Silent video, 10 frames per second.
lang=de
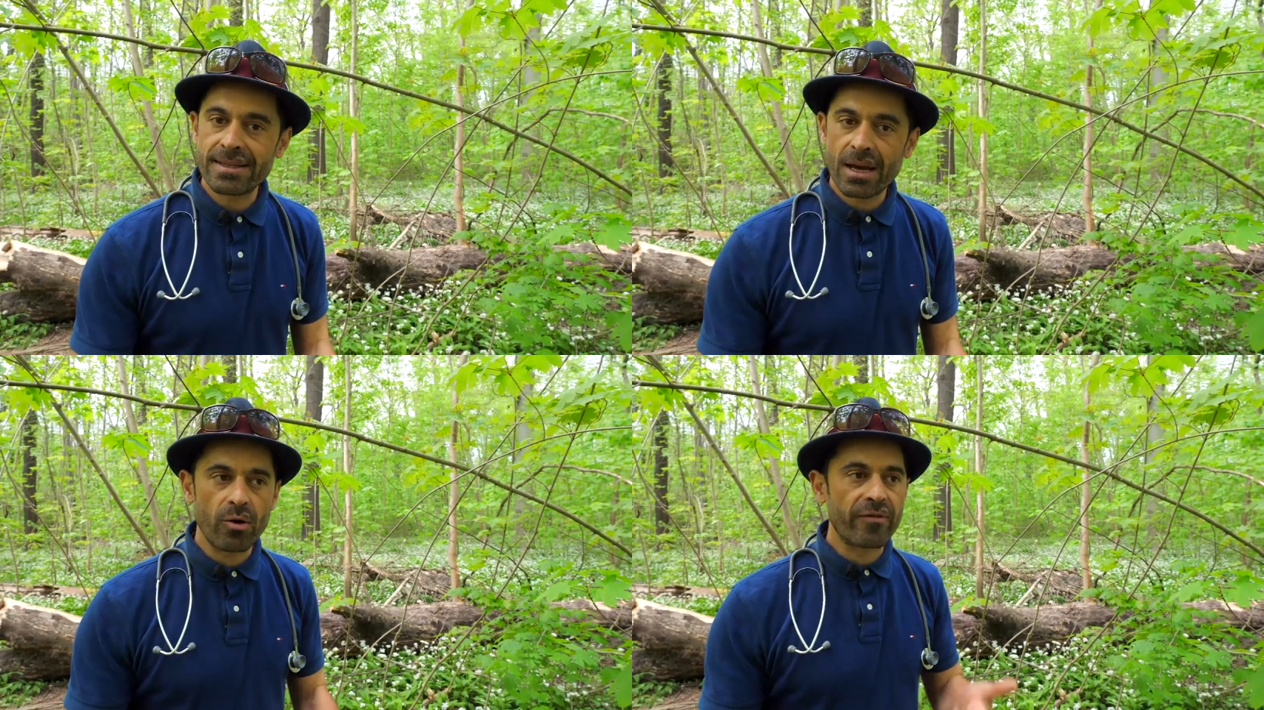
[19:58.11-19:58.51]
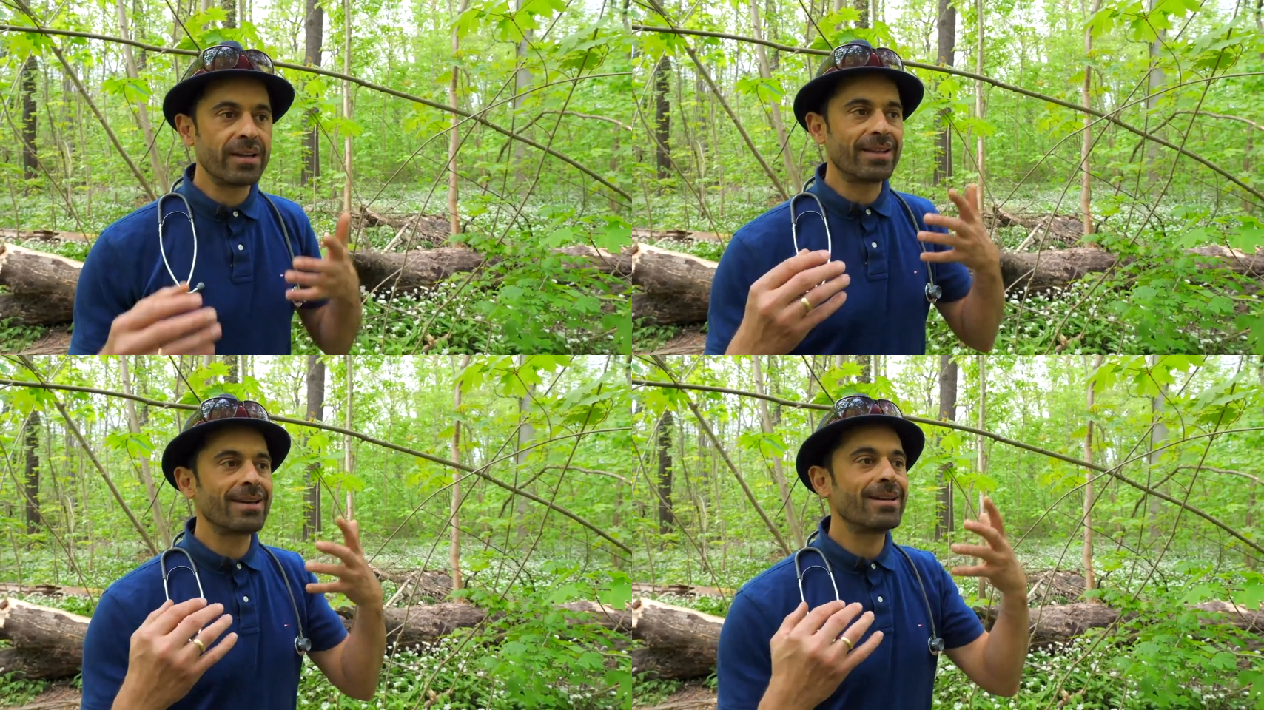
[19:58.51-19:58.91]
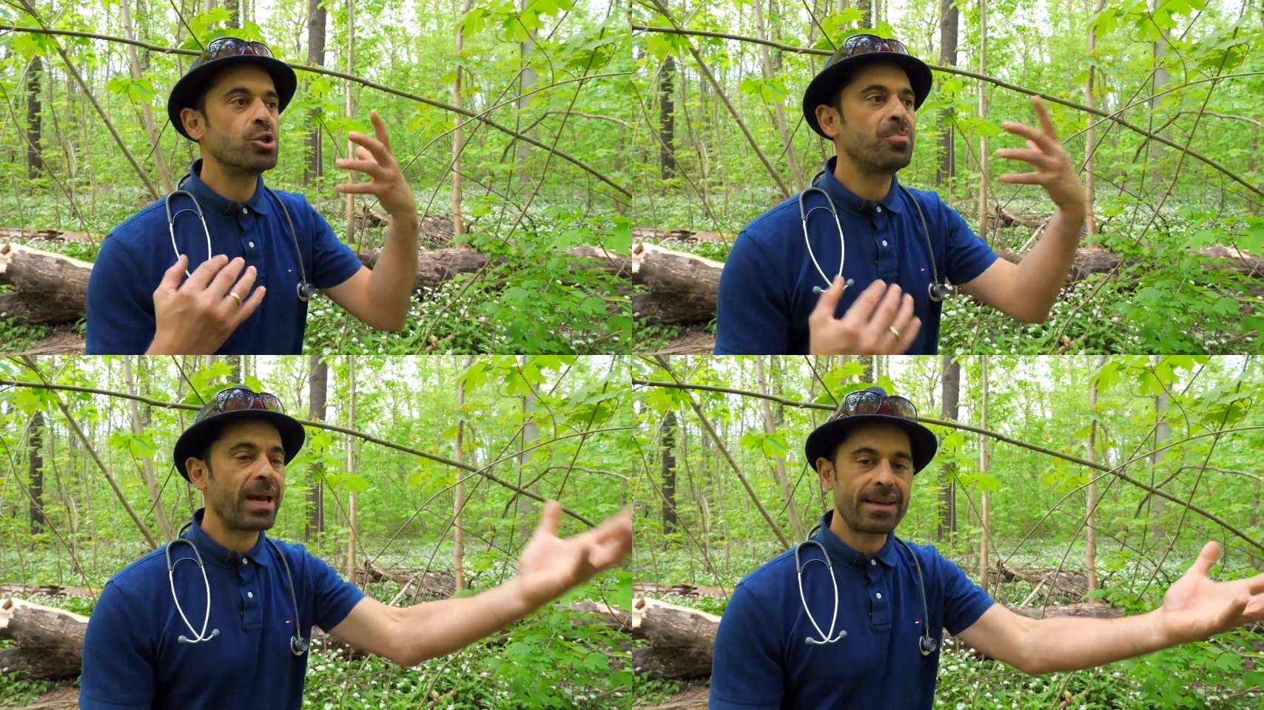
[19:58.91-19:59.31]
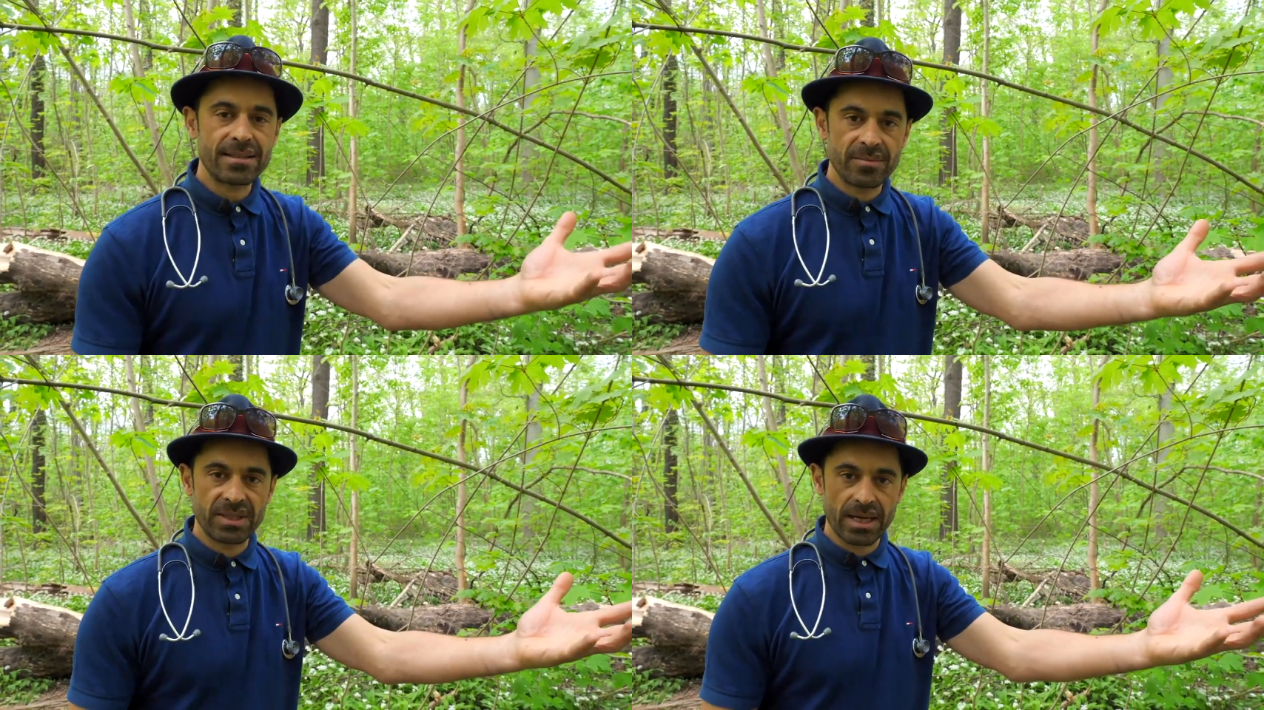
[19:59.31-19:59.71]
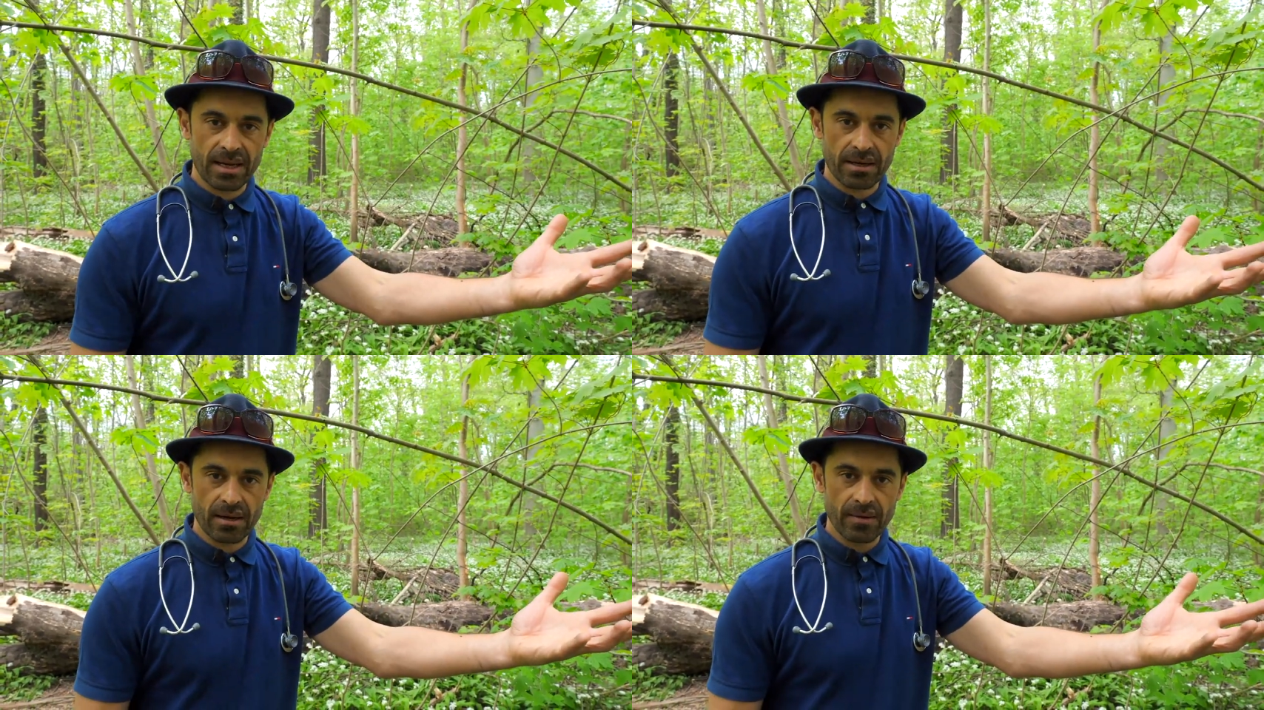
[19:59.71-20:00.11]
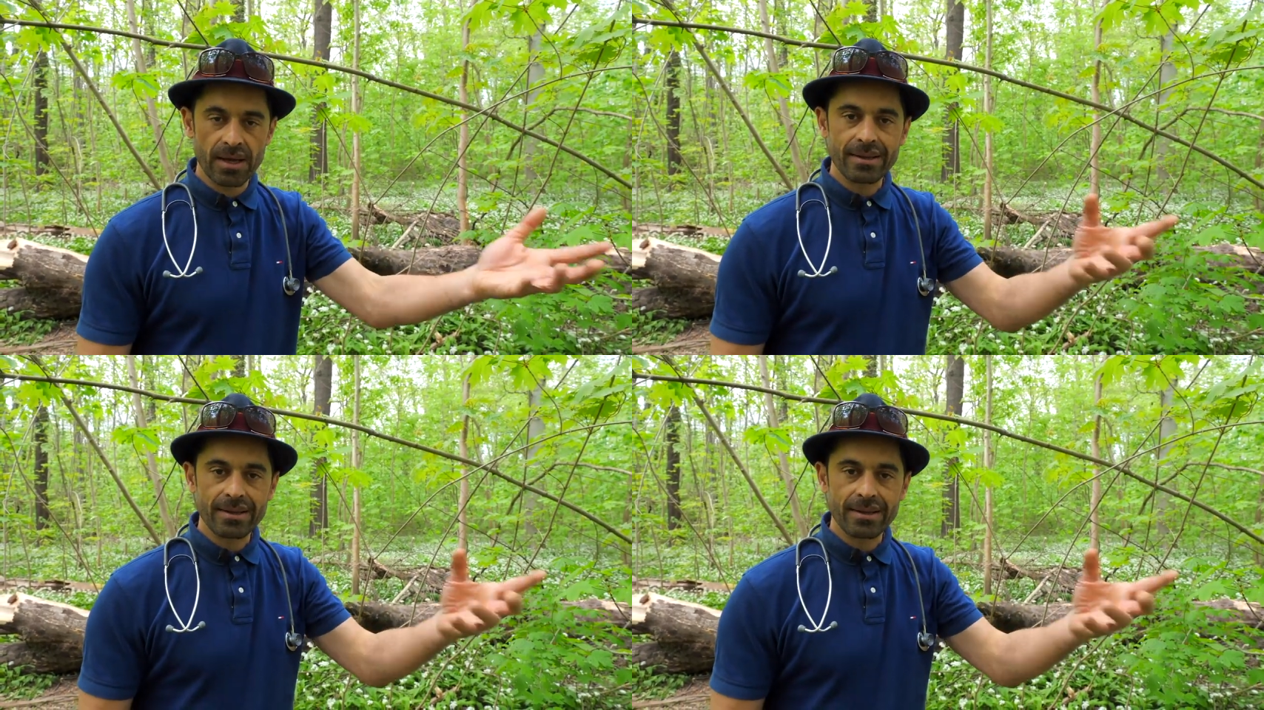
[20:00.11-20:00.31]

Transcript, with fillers: sie auf, dann sprechen sie miteinander,